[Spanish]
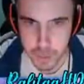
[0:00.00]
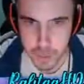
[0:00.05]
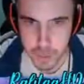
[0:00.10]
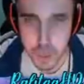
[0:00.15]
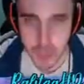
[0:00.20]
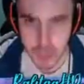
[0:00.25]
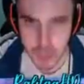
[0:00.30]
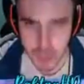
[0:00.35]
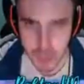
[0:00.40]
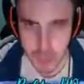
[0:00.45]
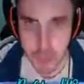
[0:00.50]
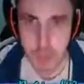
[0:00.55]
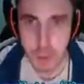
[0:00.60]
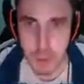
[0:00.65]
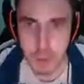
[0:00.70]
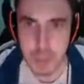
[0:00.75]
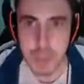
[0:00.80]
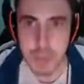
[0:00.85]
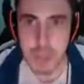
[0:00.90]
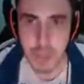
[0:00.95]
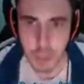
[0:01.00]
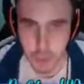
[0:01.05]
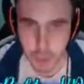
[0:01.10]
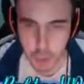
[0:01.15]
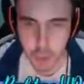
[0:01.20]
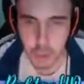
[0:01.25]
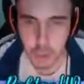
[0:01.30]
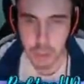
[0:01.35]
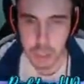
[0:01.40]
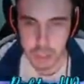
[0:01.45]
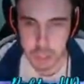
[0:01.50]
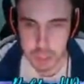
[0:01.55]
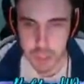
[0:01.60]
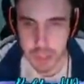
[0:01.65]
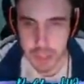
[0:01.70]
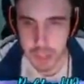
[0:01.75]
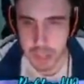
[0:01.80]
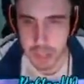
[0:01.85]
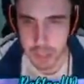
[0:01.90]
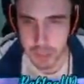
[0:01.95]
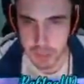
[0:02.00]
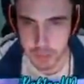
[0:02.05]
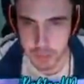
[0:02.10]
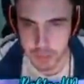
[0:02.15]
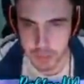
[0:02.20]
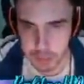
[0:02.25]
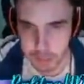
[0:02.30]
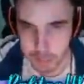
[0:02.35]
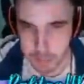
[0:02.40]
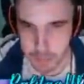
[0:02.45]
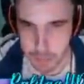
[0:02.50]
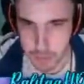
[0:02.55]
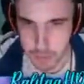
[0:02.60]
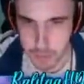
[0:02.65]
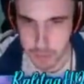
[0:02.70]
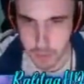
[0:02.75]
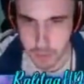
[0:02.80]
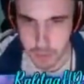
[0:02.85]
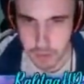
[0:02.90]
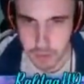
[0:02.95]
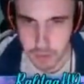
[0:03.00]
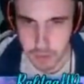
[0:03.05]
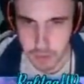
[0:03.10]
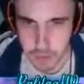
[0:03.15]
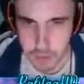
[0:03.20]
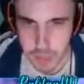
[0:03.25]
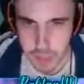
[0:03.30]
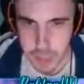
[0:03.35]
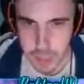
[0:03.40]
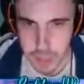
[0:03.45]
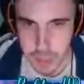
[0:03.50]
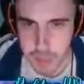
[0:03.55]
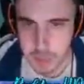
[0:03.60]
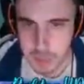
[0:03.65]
Te, voy a explicar cuatro cositas, espérate. Sal de ahí,